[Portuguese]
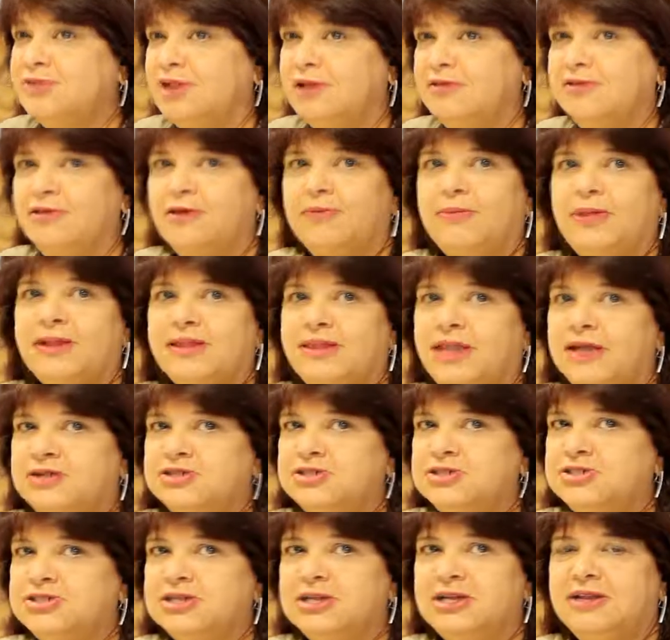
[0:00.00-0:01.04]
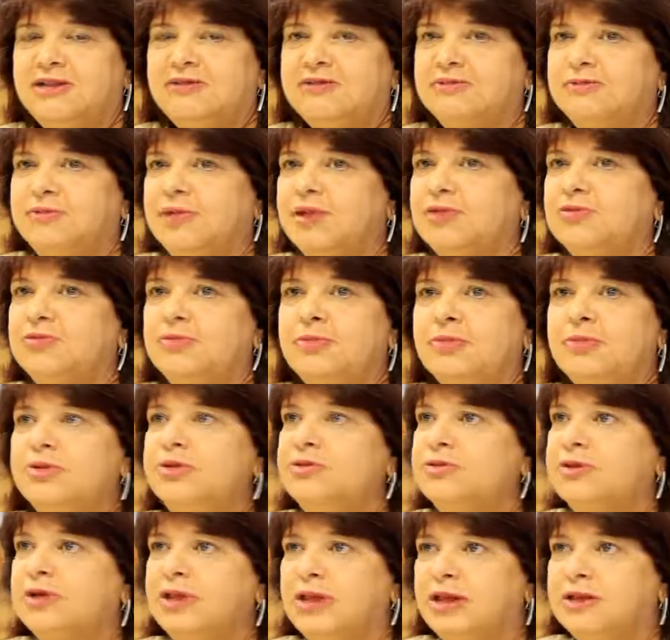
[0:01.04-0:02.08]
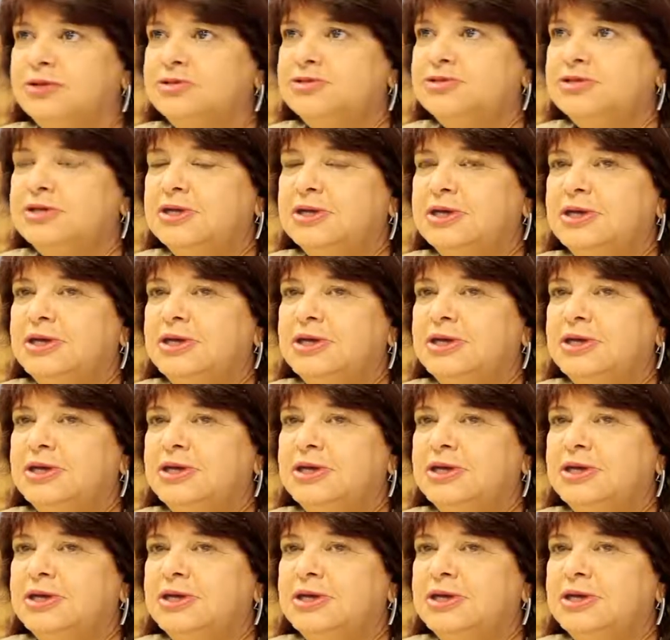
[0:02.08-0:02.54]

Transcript: quer dizer, uma taxa de crescimento muito grande.